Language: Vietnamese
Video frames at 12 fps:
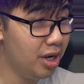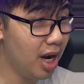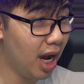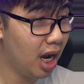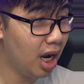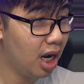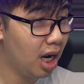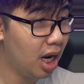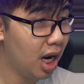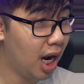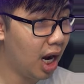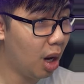nữa à?
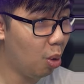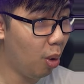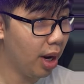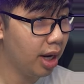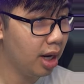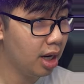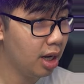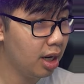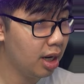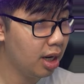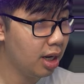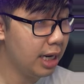Uầy,
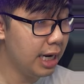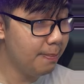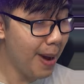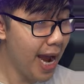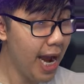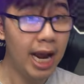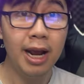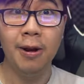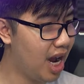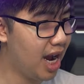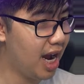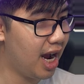nghìn ba.
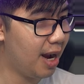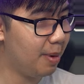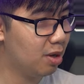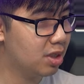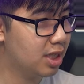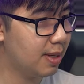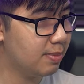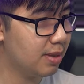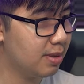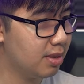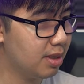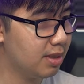À, bắt đầu chậm
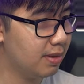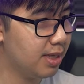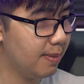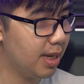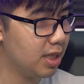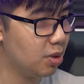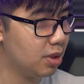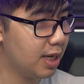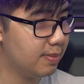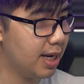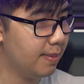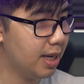chậm chậm chậm chậm lại rồi,
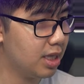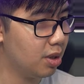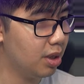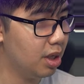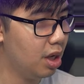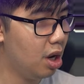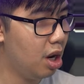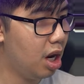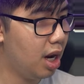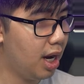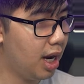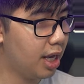chậm chậm lại rồi.
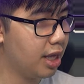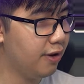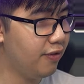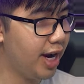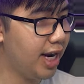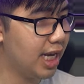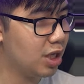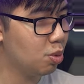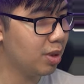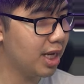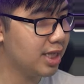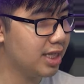À, như vậy là
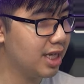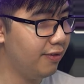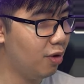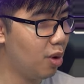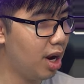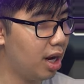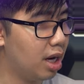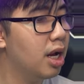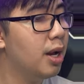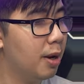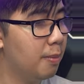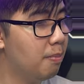chúng ta sẽ rơi vào khoảng
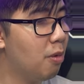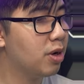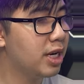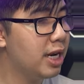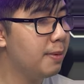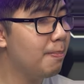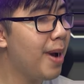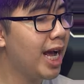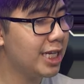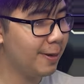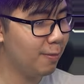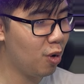
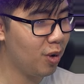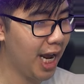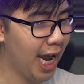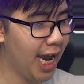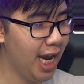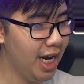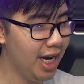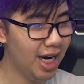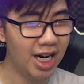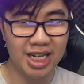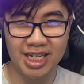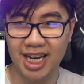1.300 con cá
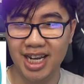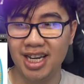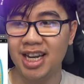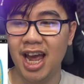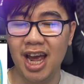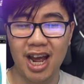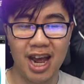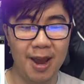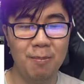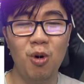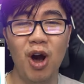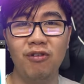ở trên
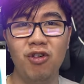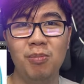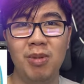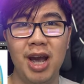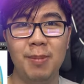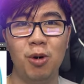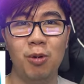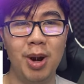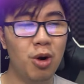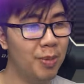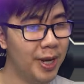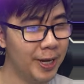Apple iPhone 12 Pro Max của